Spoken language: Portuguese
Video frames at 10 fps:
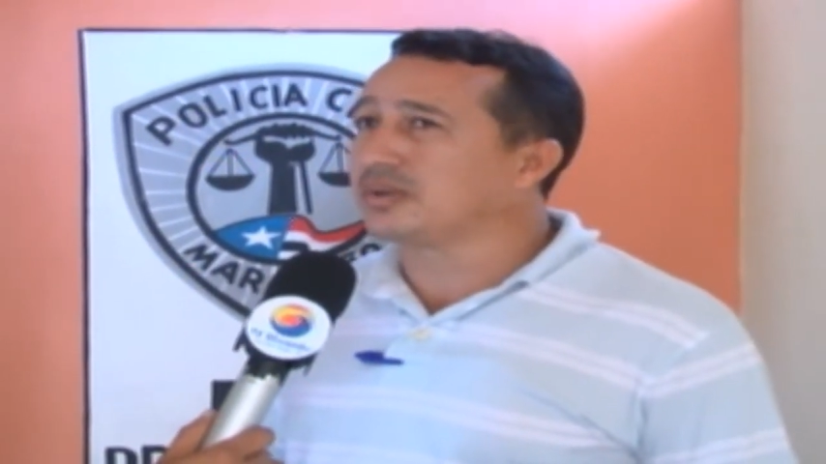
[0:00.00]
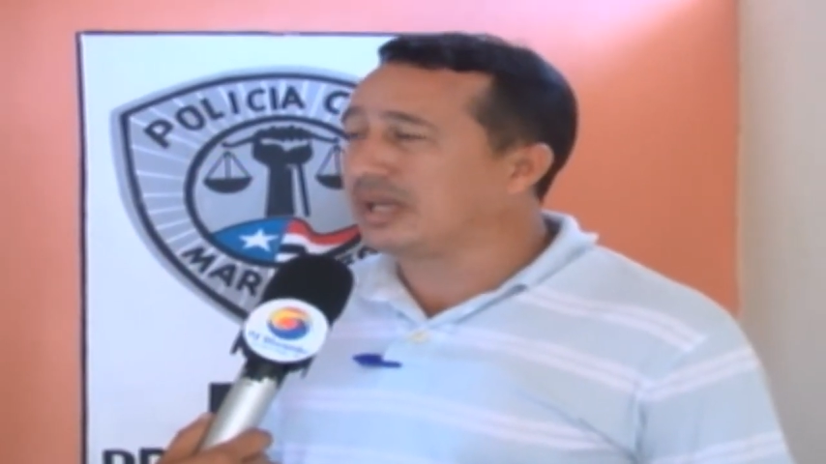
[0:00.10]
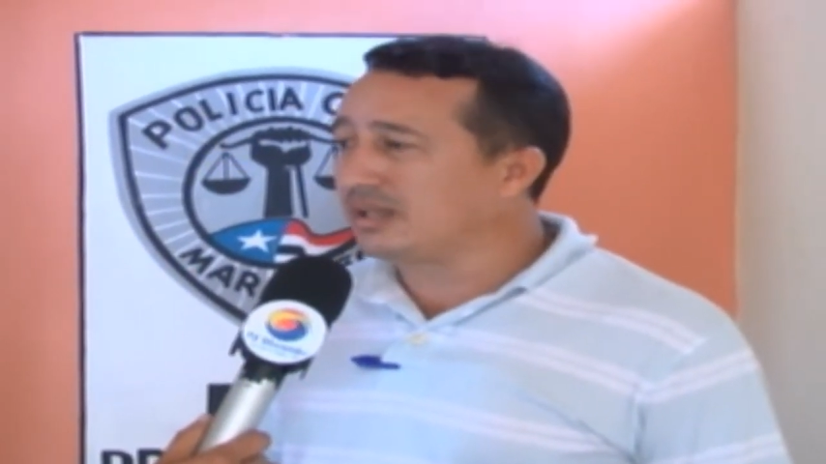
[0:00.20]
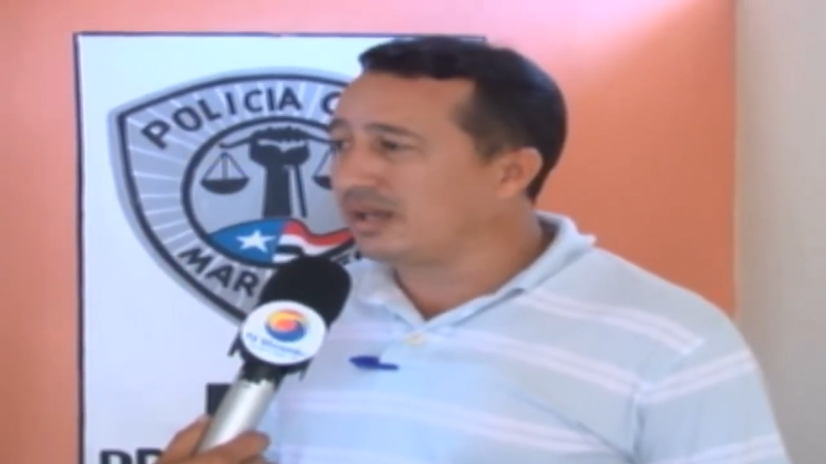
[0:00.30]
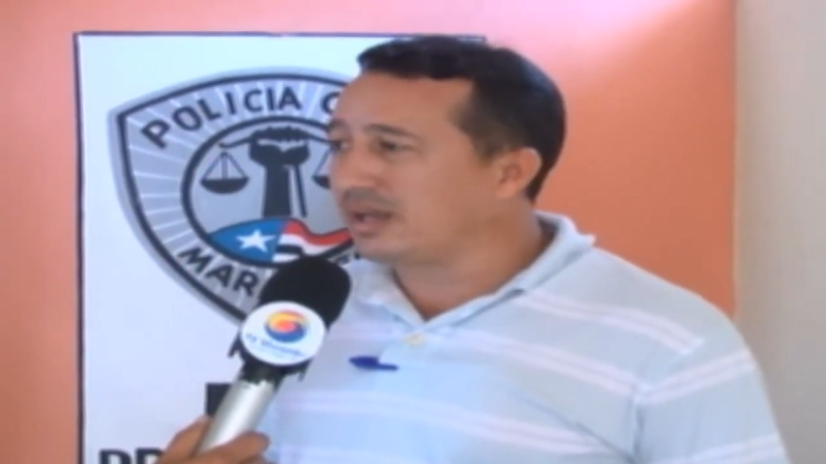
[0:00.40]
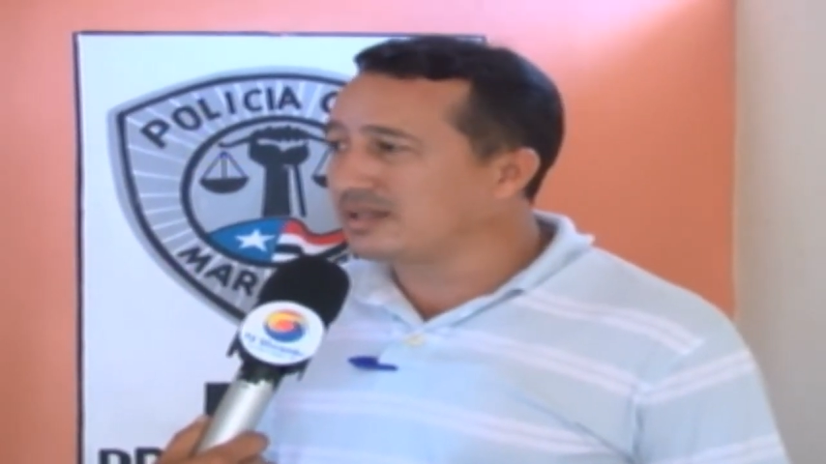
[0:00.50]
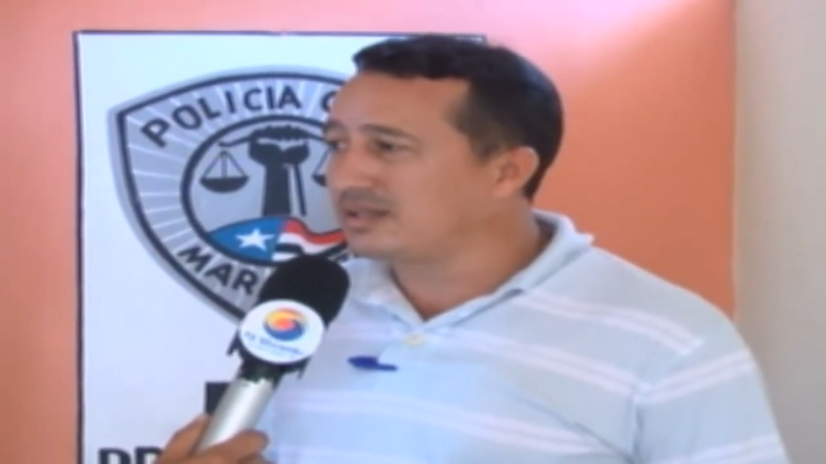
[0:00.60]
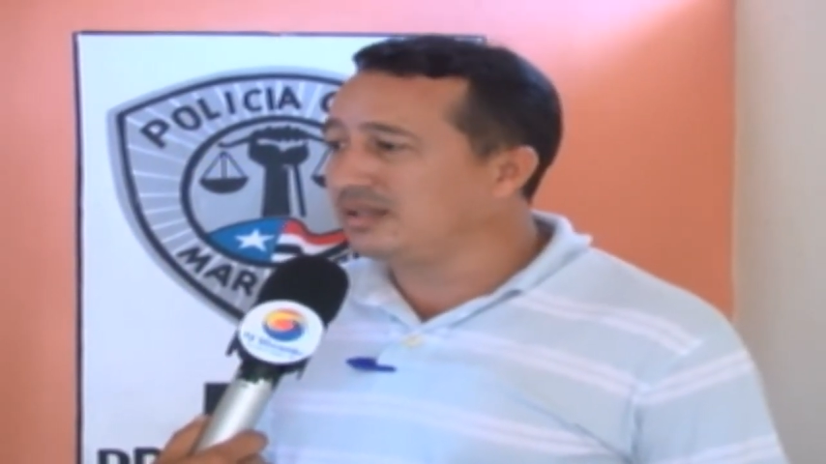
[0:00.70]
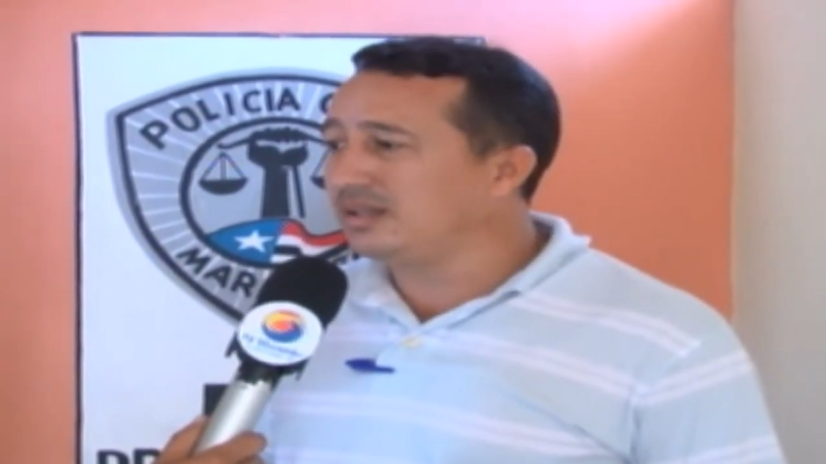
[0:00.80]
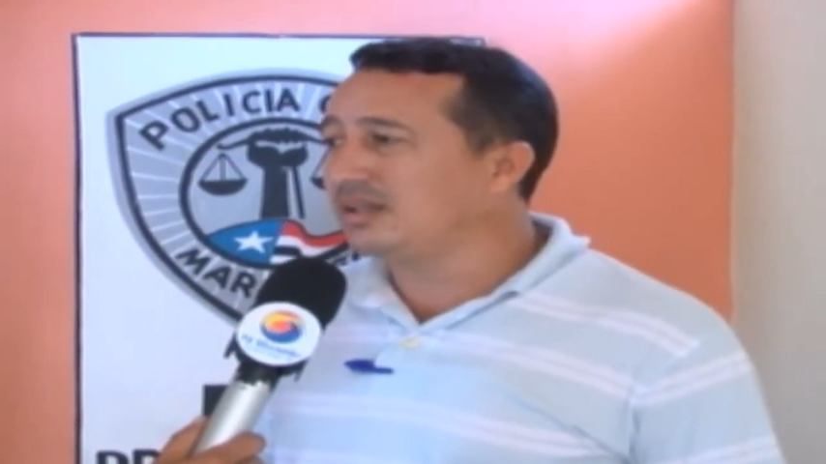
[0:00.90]
da
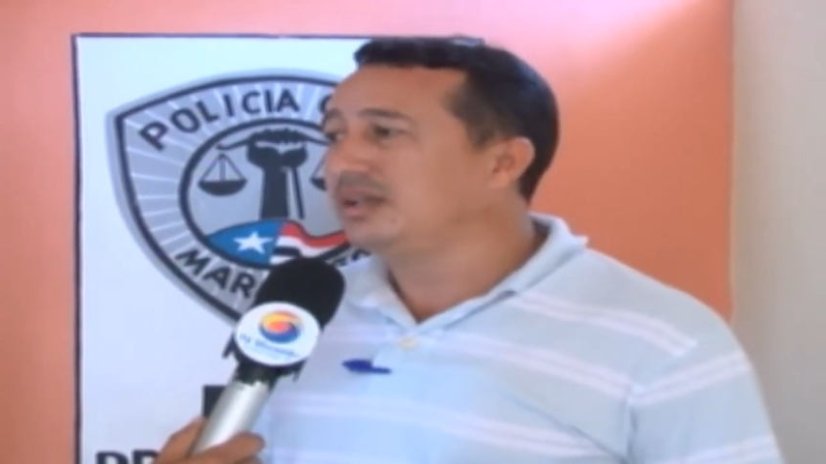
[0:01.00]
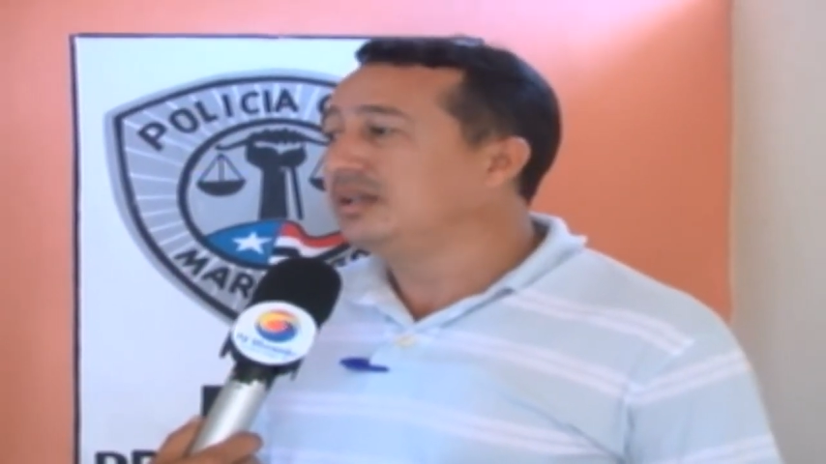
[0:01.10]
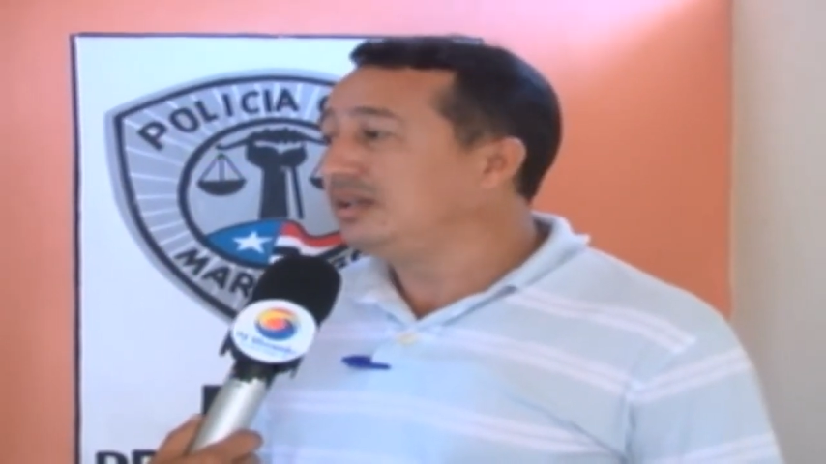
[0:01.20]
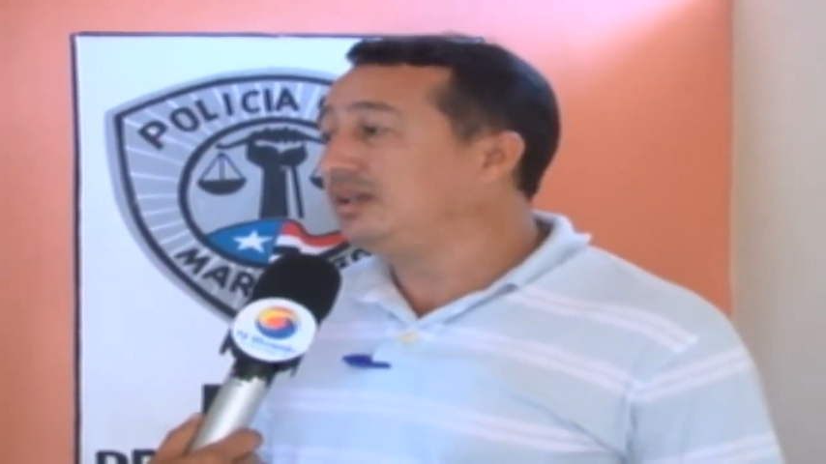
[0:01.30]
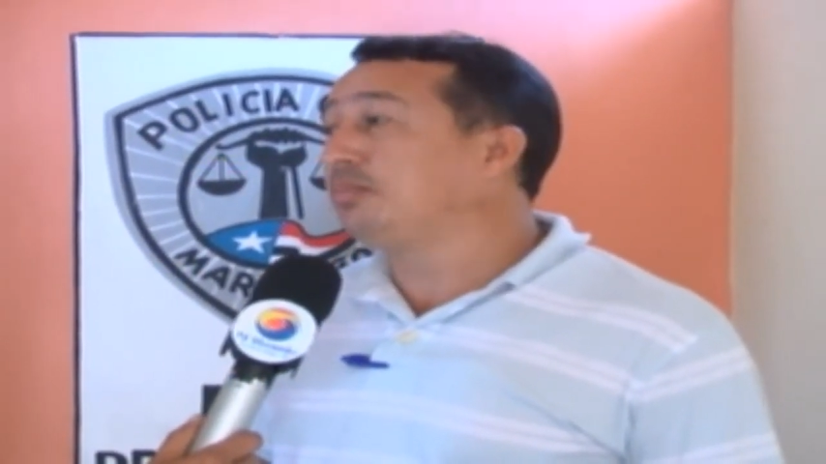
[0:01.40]
delegacia e,